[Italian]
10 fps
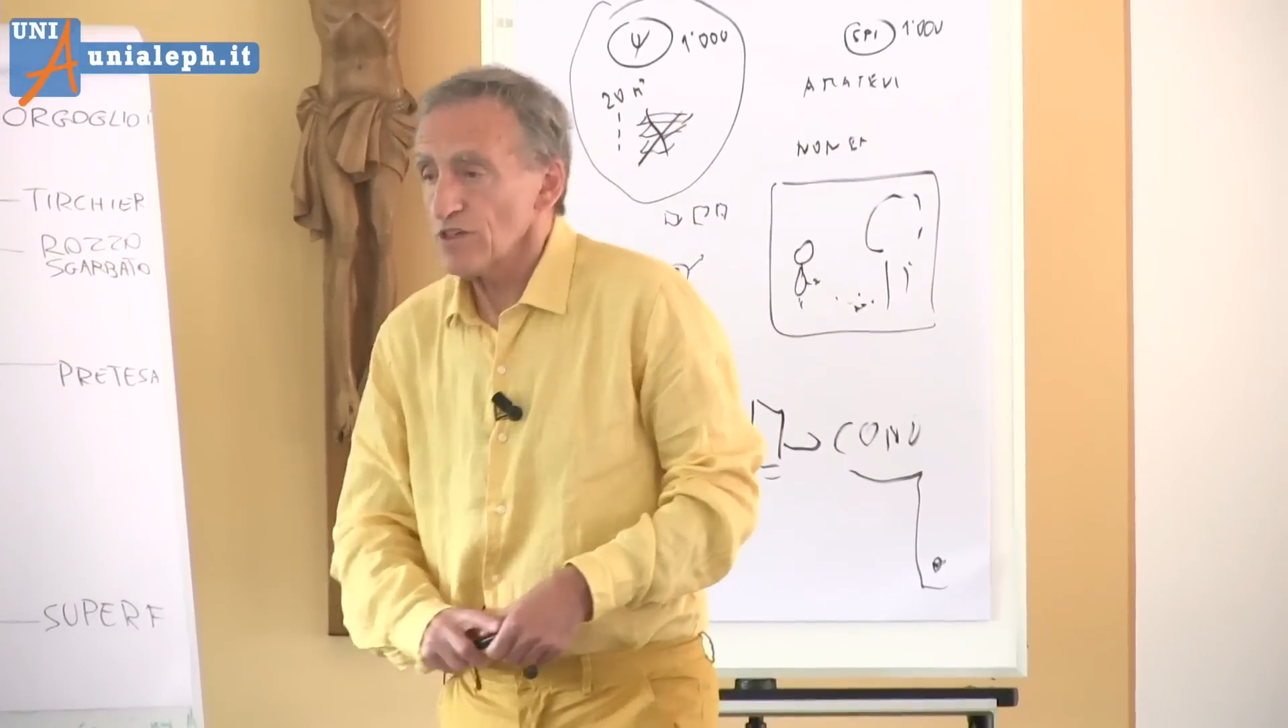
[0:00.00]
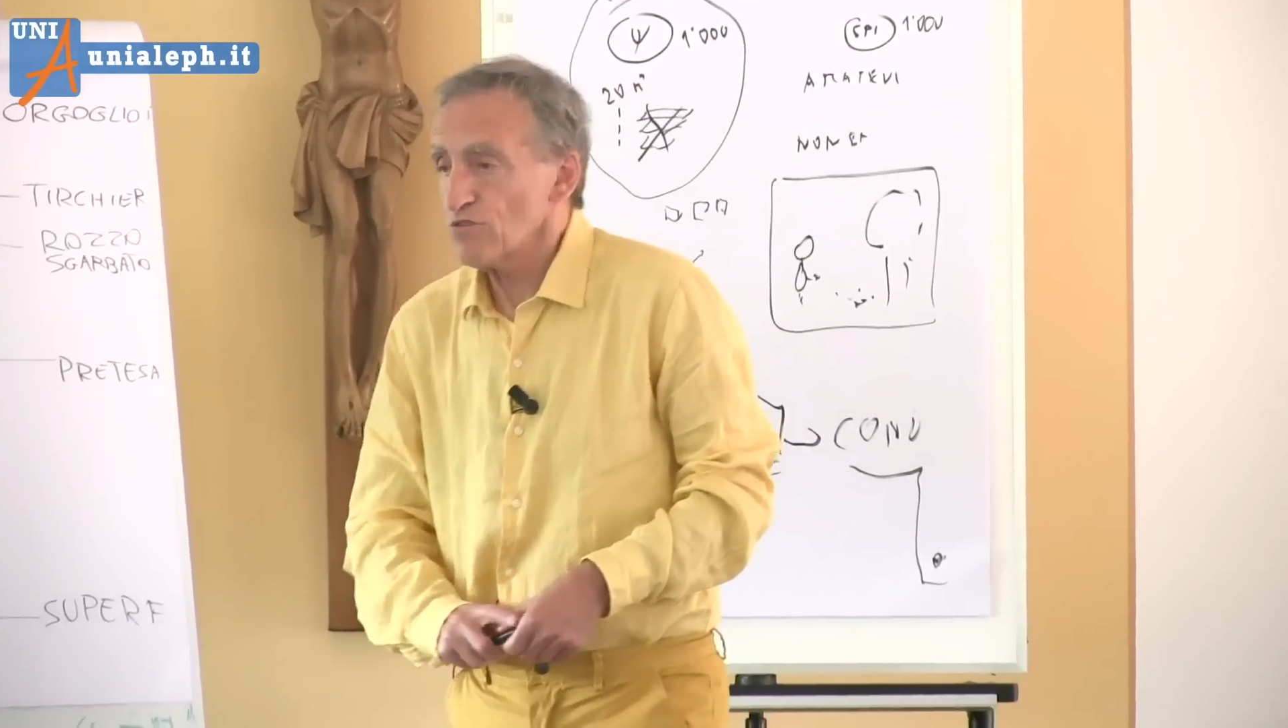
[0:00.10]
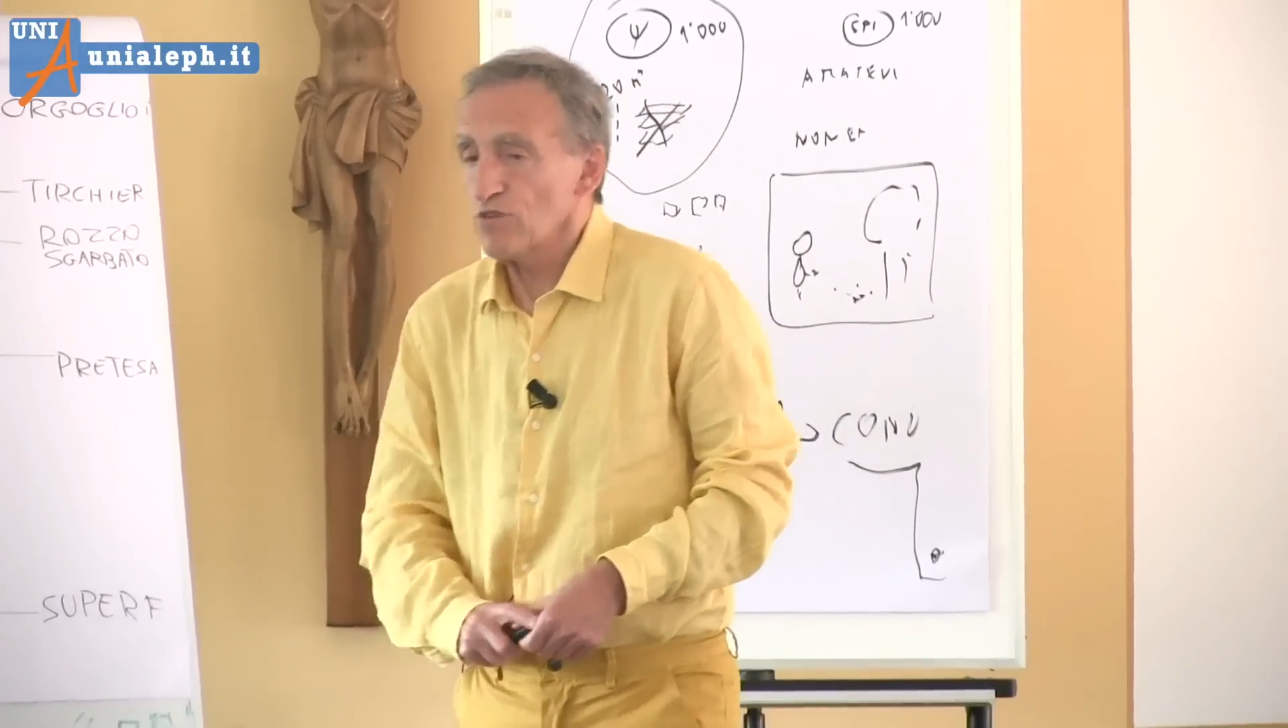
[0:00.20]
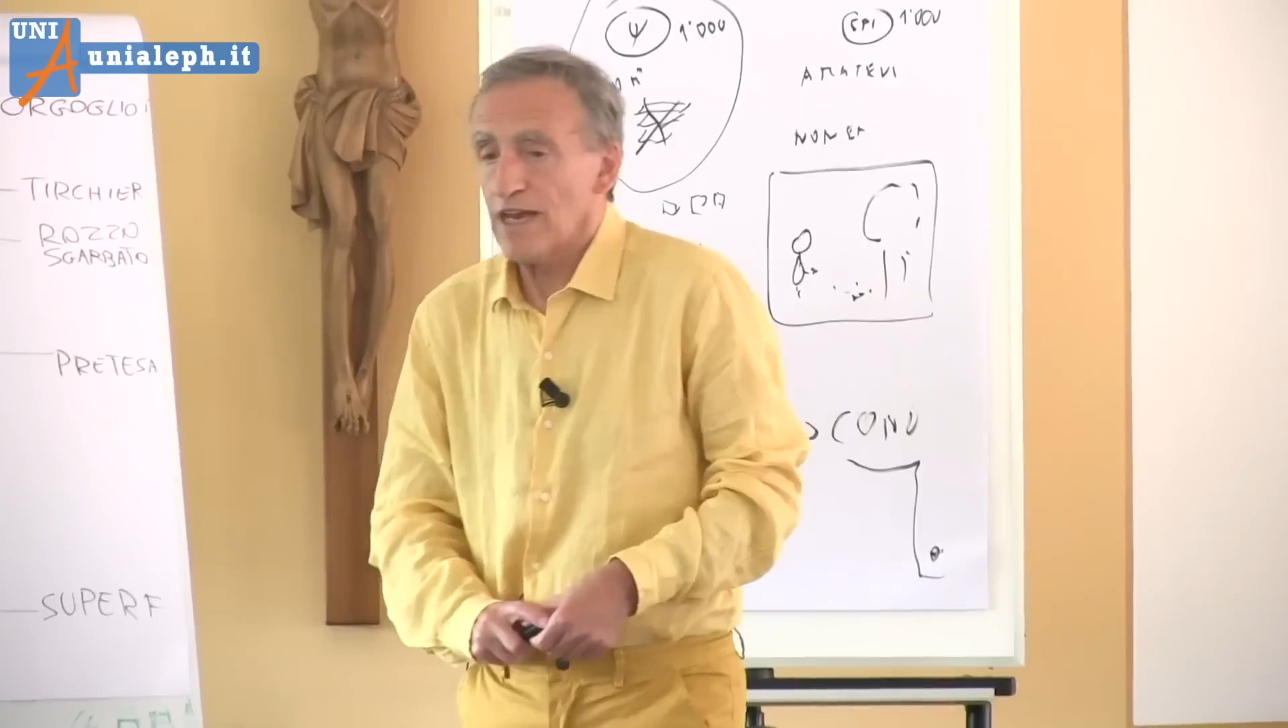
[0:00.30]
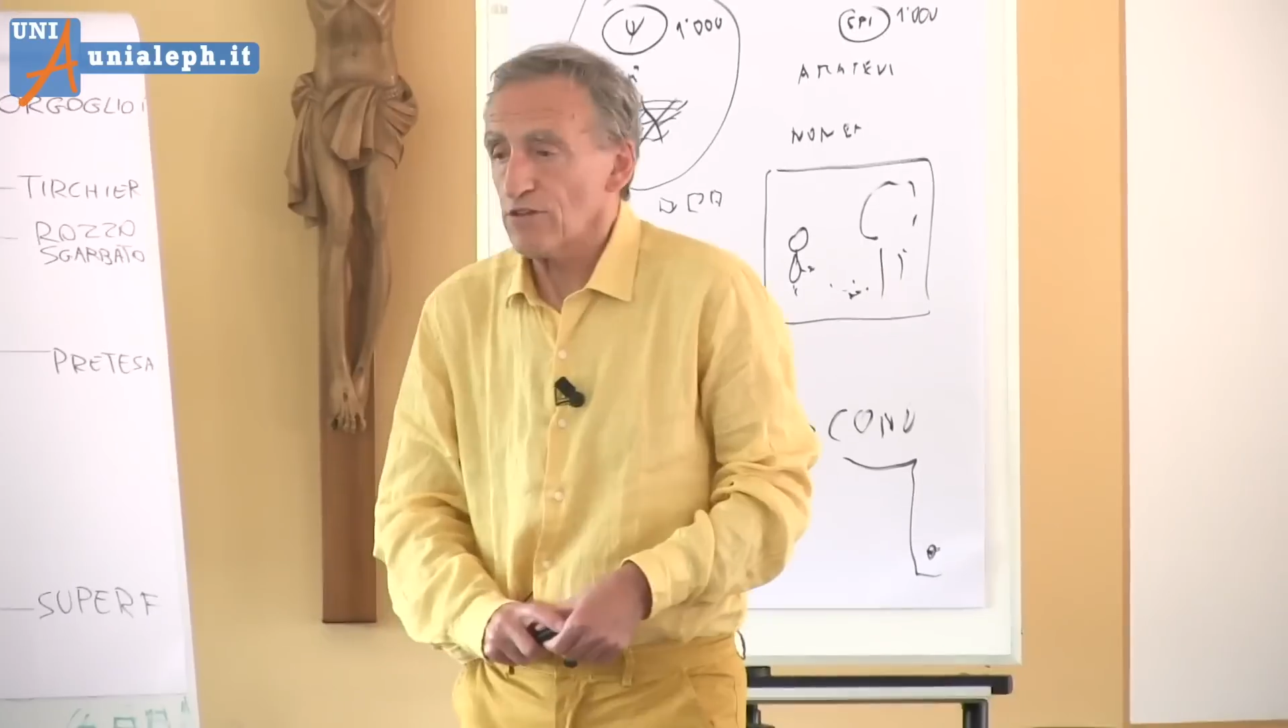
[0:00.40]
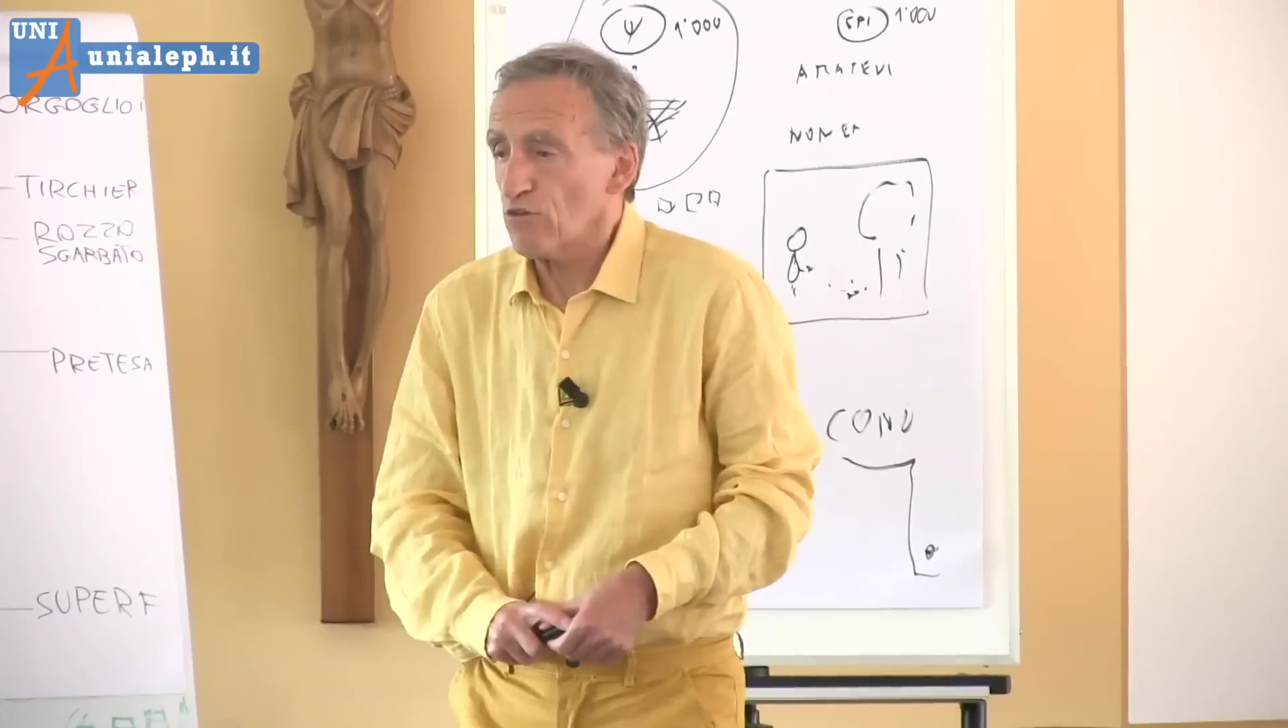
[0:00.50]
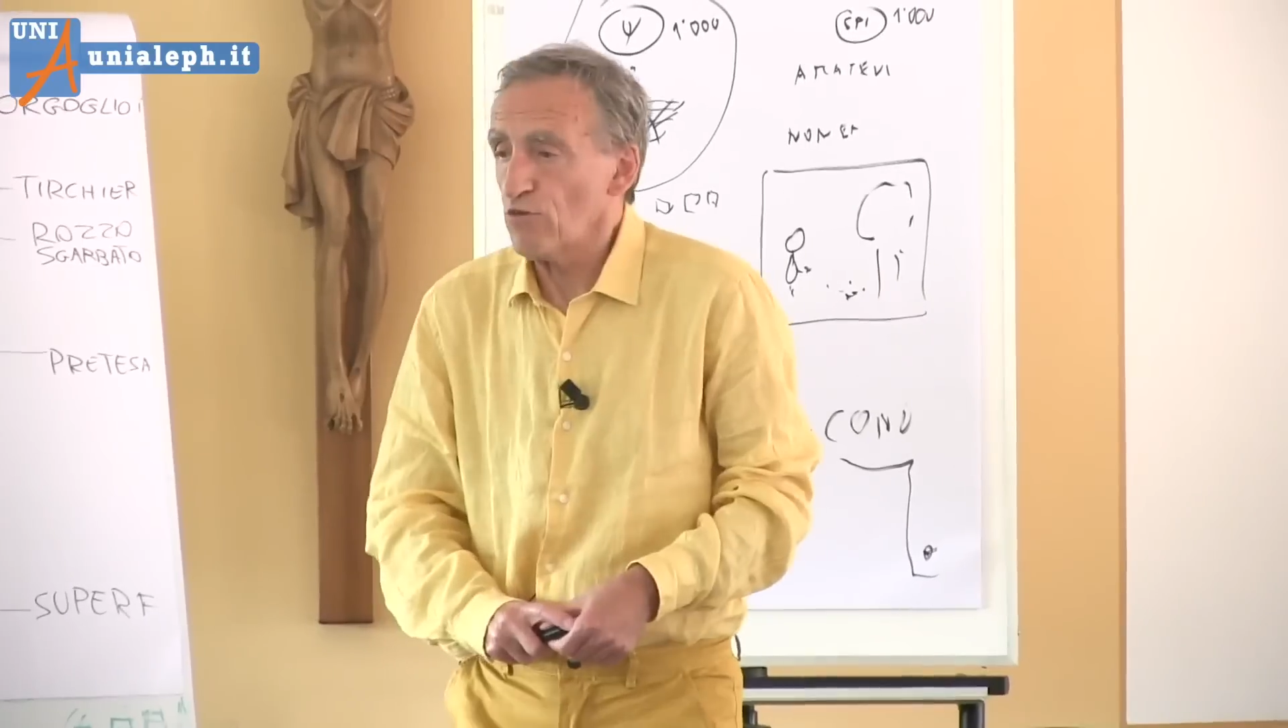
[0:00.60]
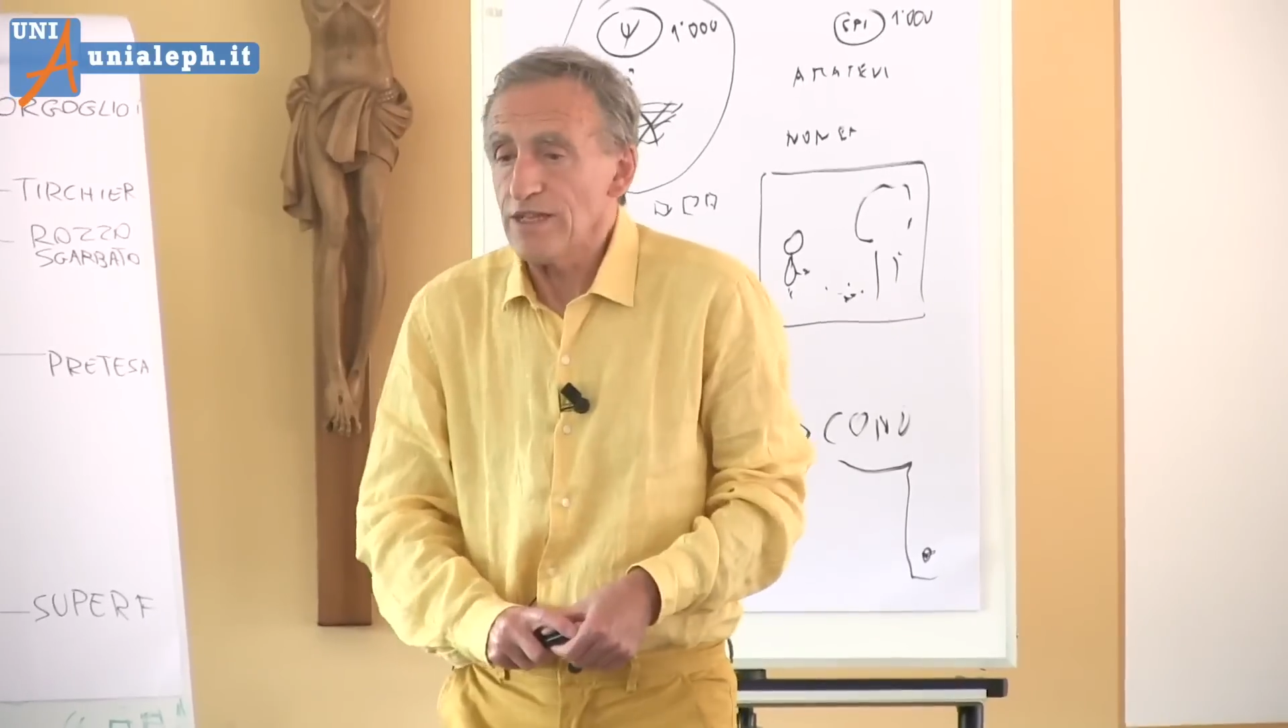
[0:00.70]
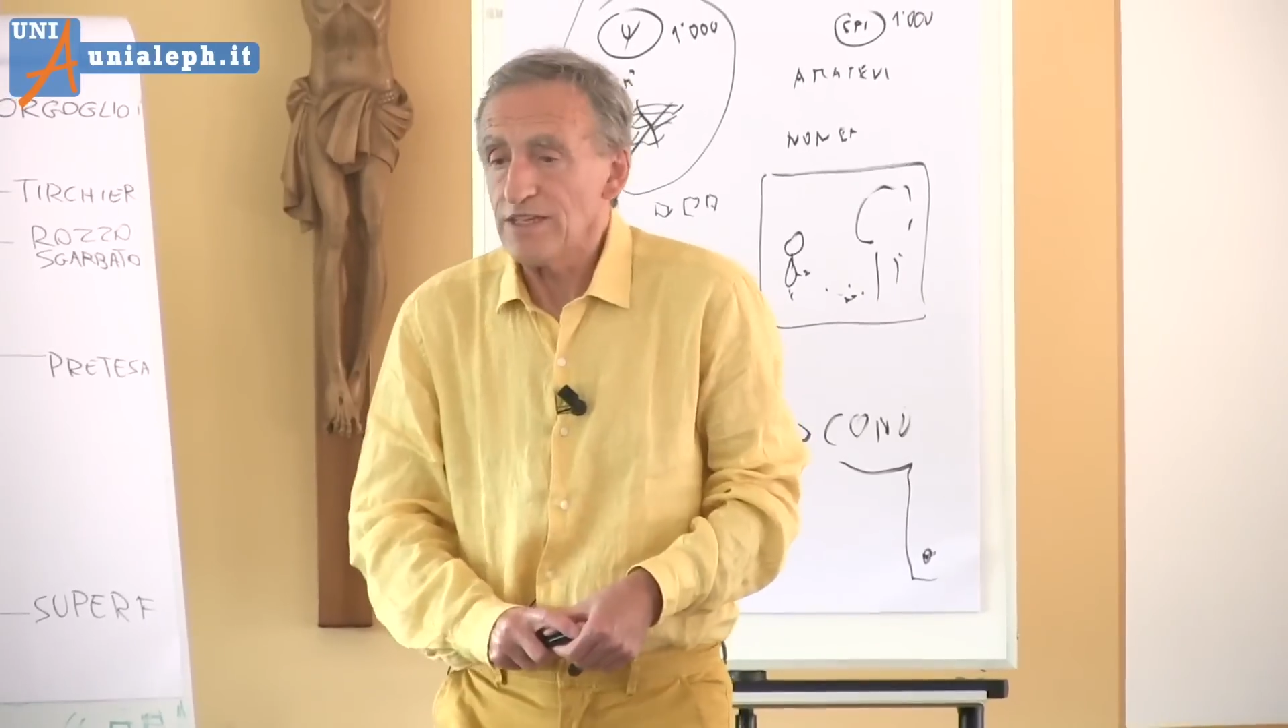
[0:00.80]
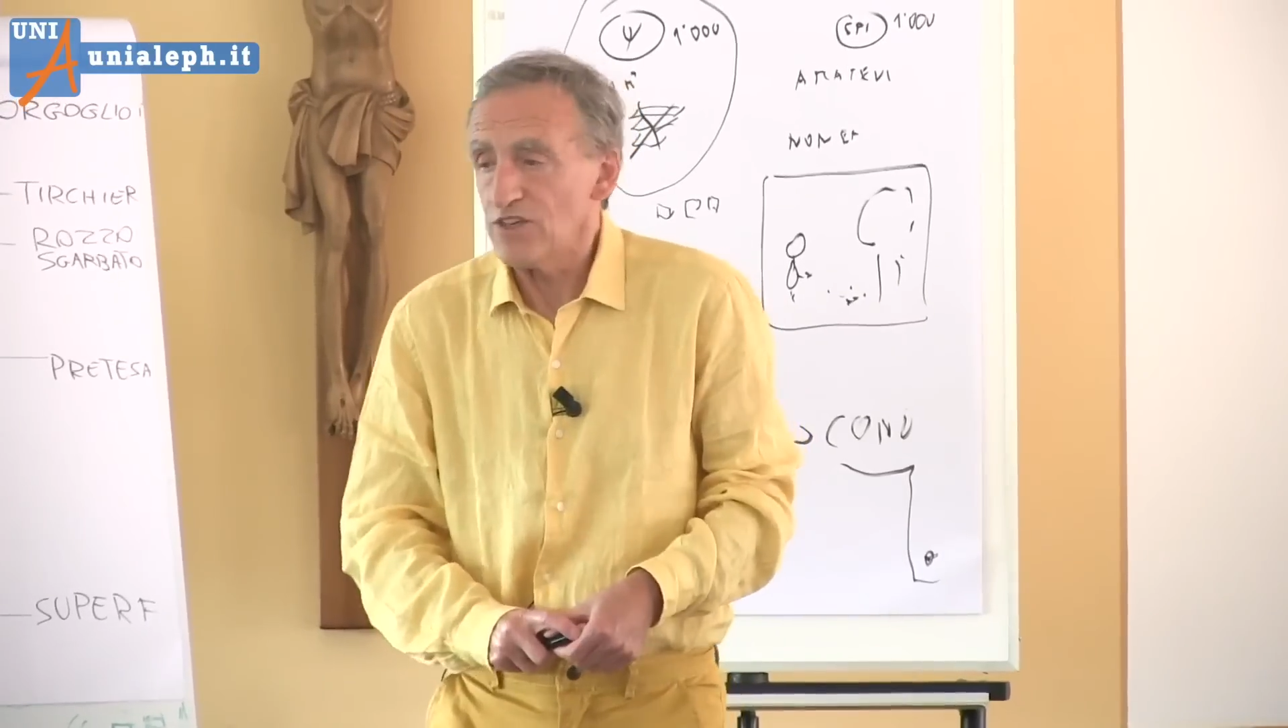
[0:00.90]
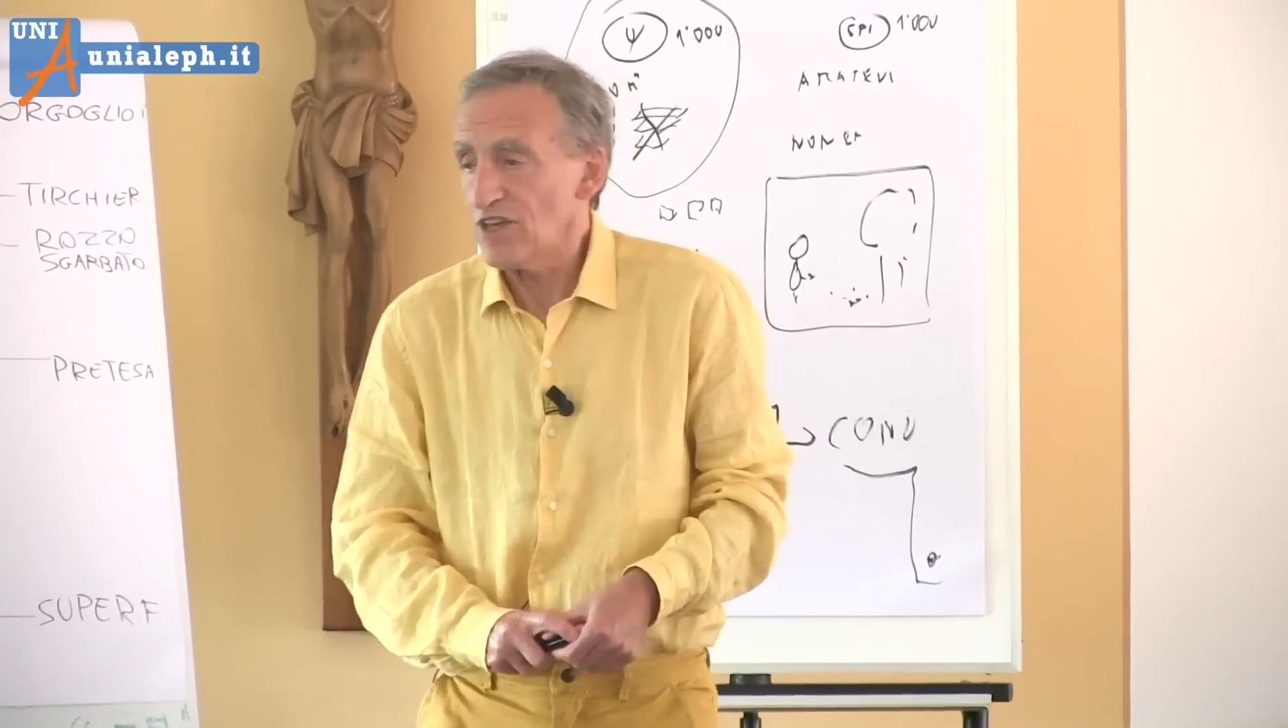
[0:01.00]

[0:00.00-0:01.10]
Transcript: studiato 15